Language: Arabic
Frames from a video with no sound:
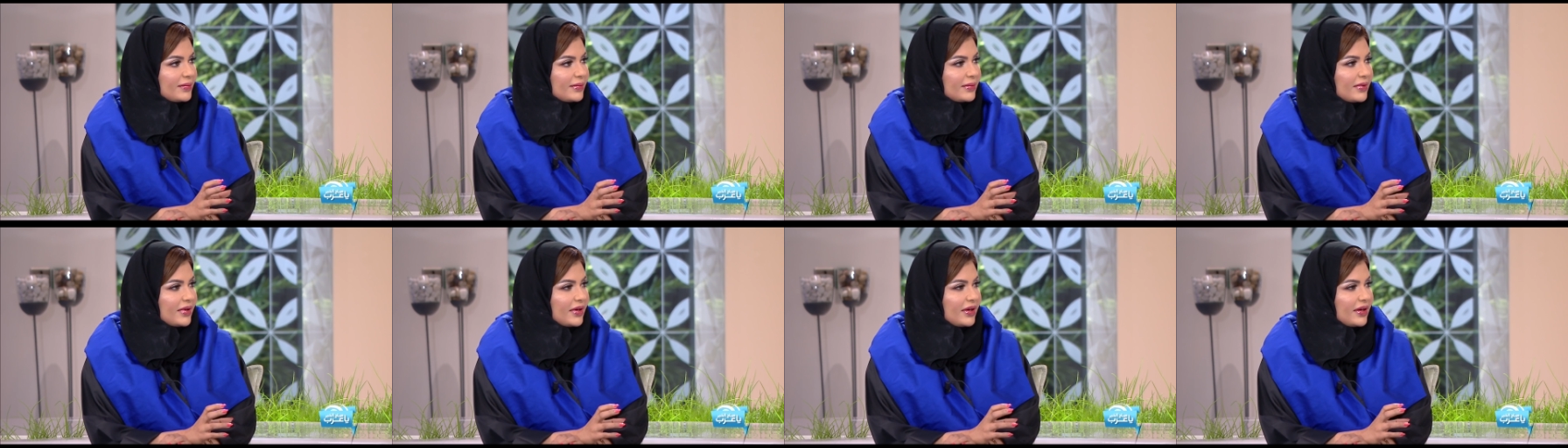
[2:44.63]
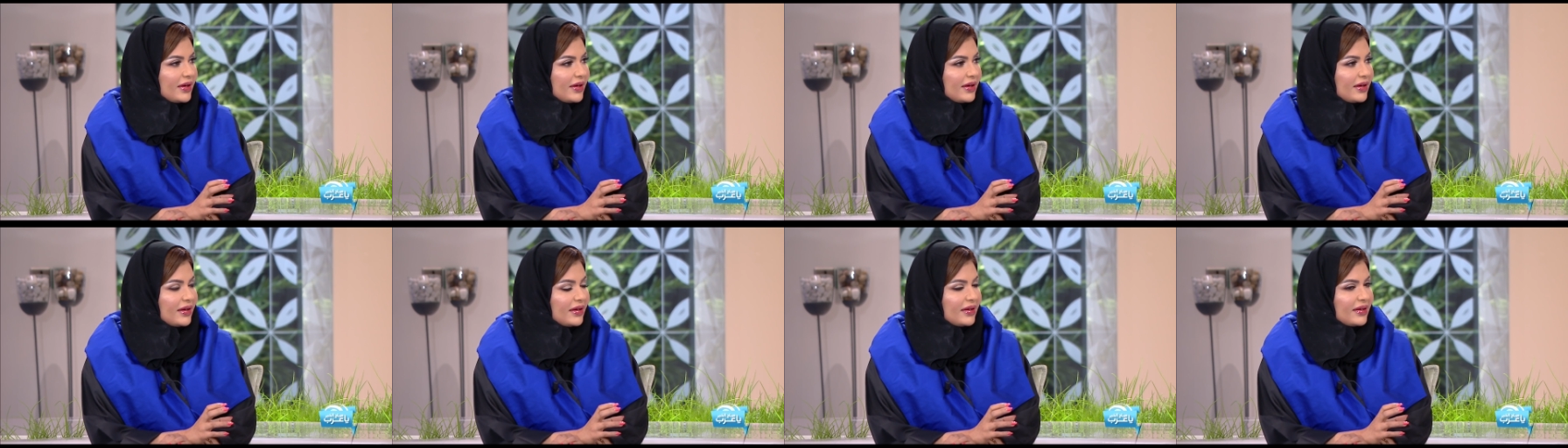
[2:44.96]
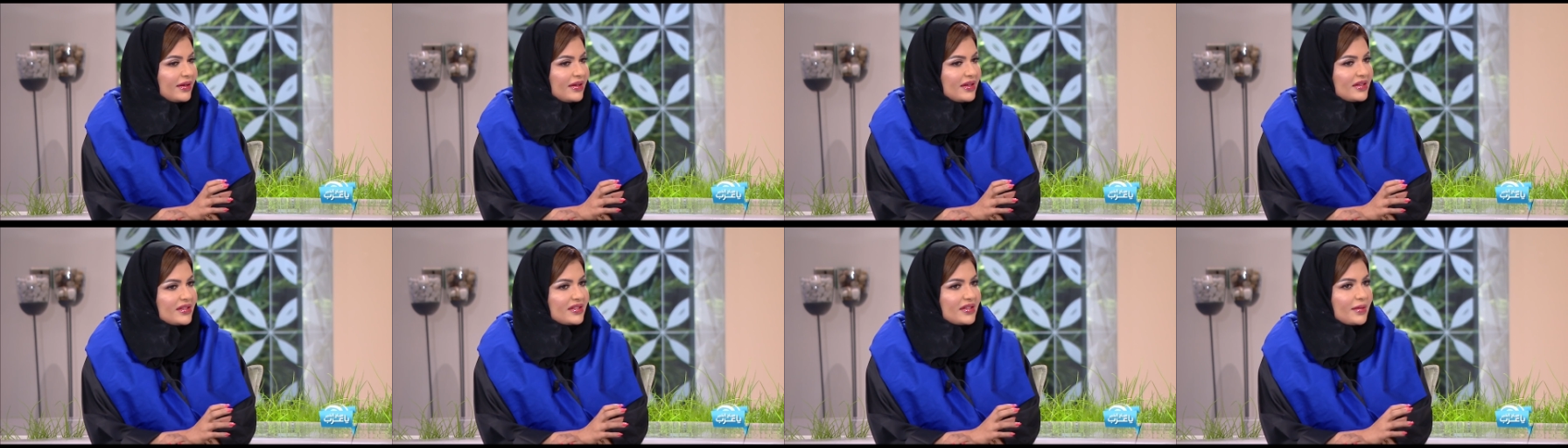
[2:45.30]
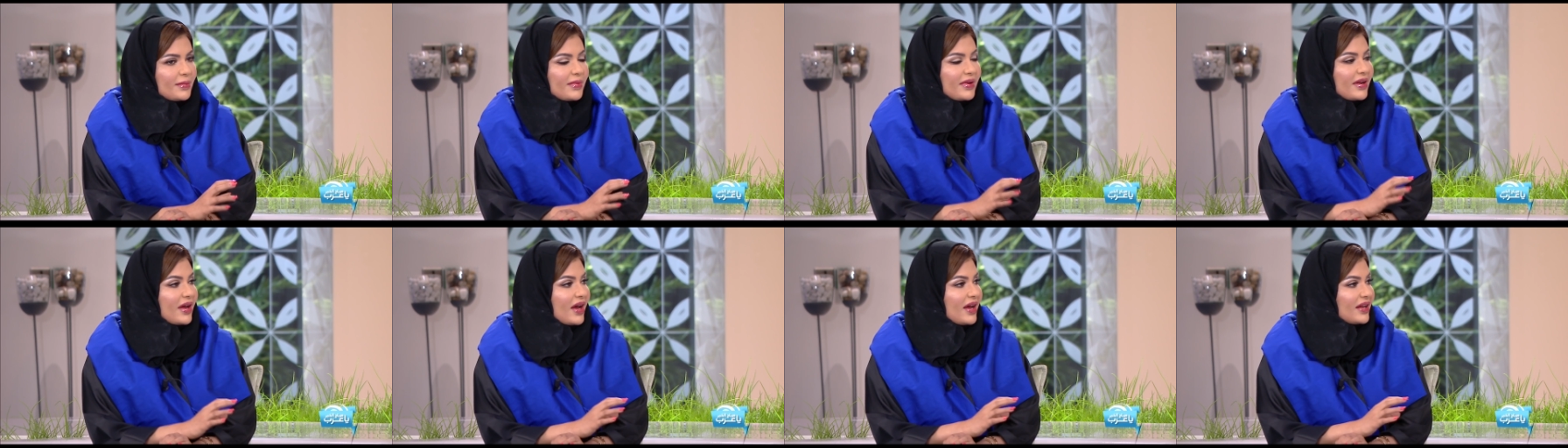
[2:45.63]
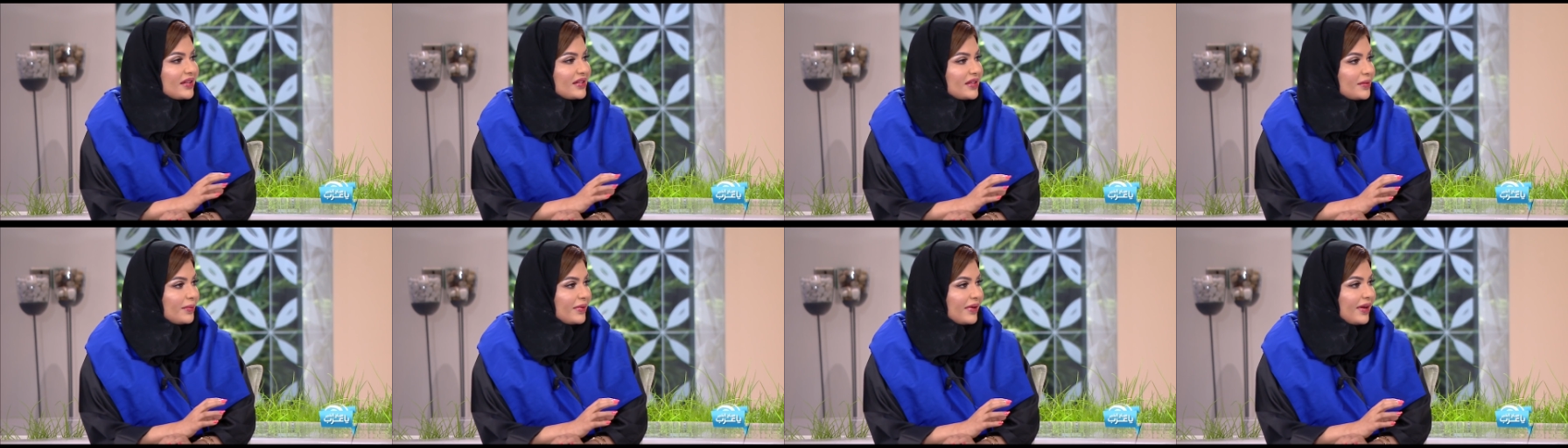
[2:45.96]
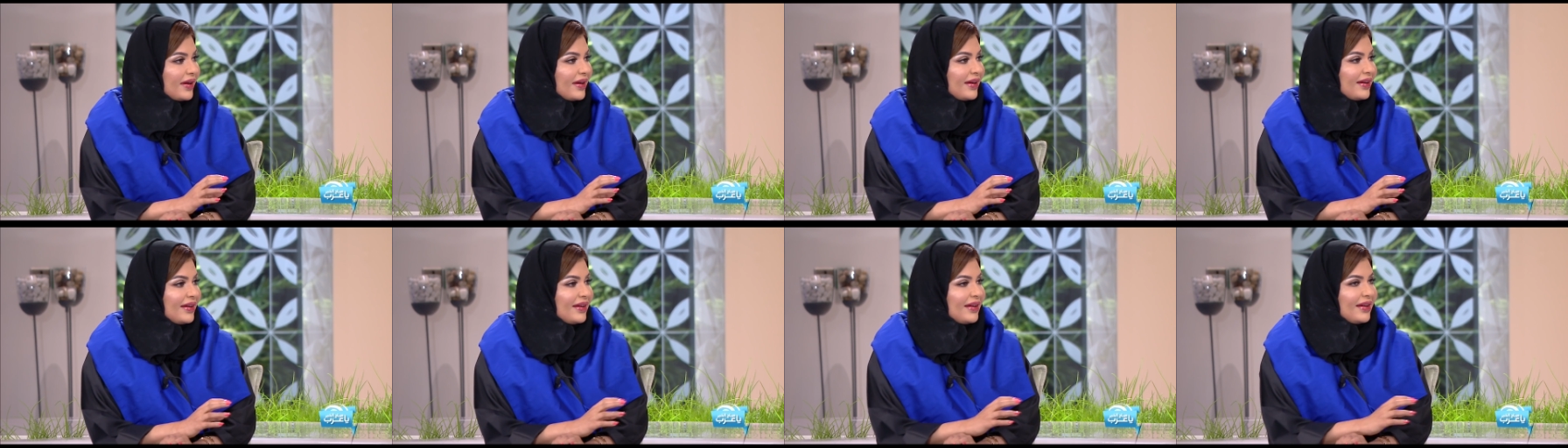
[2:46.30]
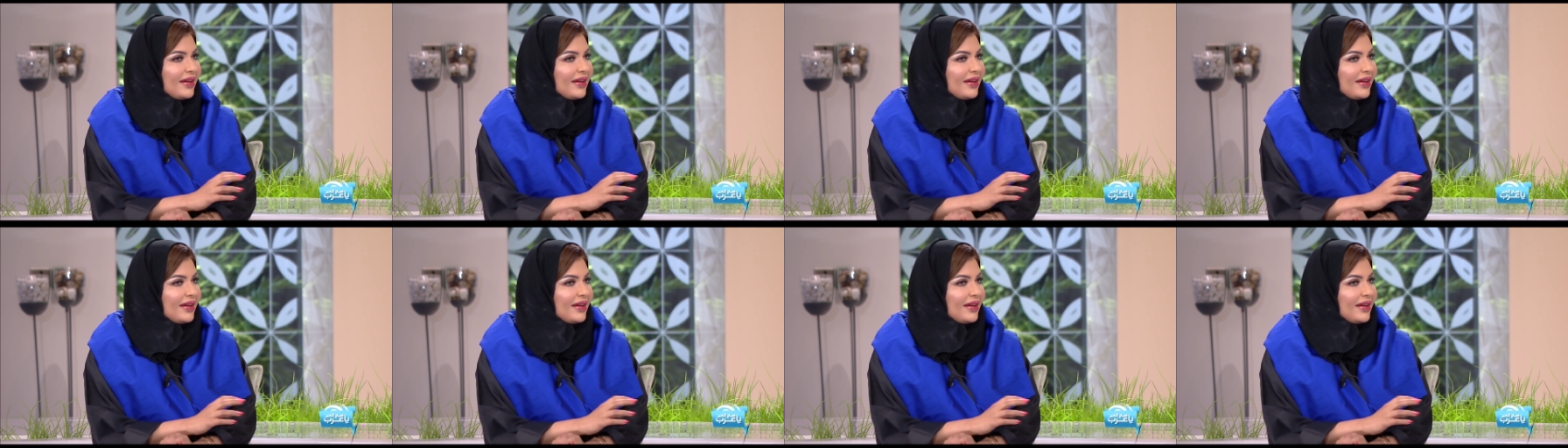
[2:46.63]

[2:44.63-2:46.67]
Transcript: آه، سميناها تبرة